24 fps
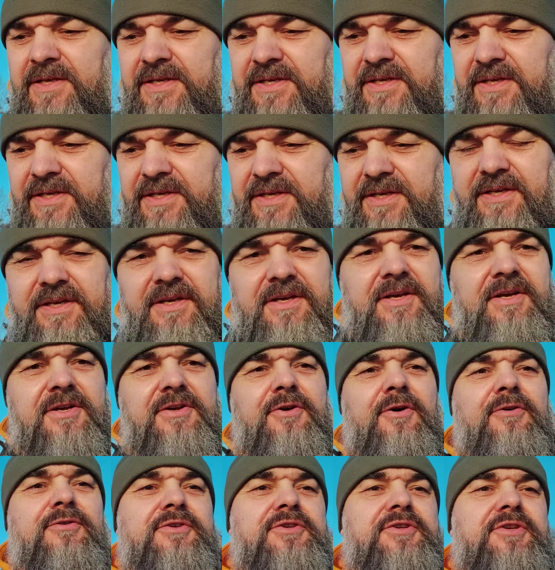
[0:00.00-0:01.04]
i
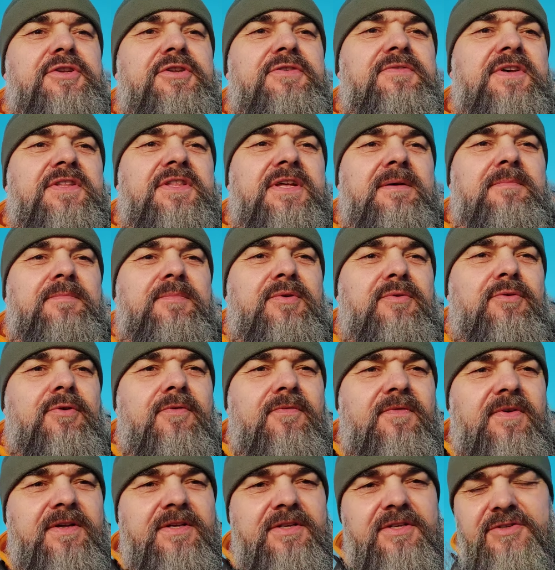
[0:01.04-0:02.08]
kąśliwie tam
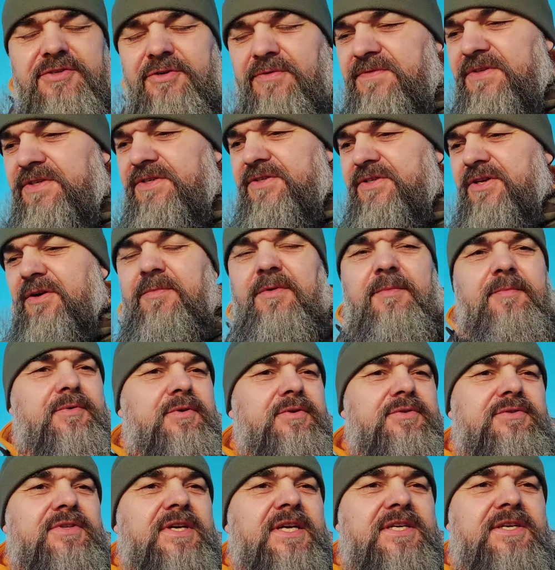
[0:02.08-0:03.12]
było wężowisko po
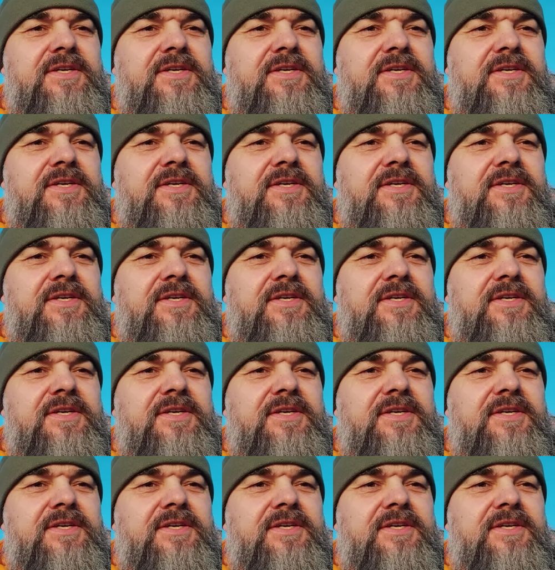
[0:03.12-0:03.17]
prostu,